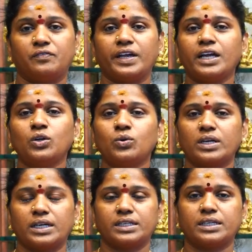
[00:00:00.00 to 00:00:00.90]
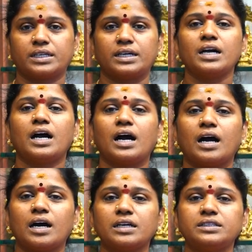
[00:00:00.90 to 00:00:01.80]
வேலூரில் இருக்கிற
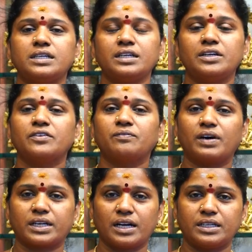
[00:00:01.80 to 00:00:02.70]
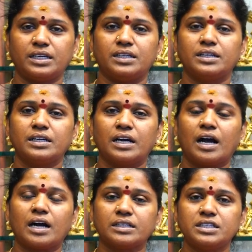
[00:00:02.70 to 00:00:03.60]
ஆதி வராகி
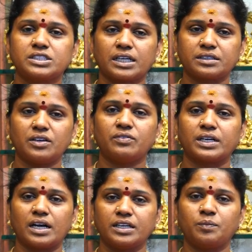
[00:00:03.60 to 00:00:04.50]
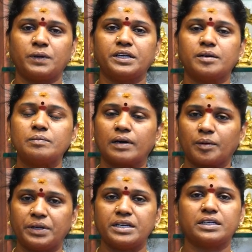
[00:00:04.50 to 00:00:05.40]
ஆதிசக்தி வராகி பீடம்
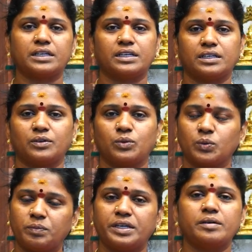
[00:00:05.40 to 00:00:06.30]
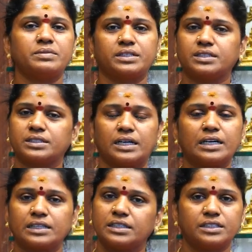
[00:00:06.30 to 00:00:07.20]
அப்படின்னு ஒரு பீடம் இருக்குது
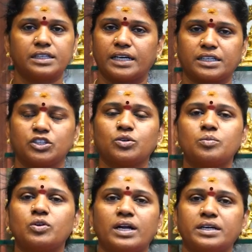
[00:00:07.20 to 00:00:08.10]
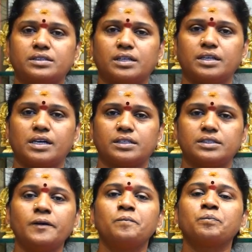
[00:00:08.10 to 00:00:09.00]
தான் அது இதுக்கு எனக்கு இதுக்கு முன்னாடி தெரியாது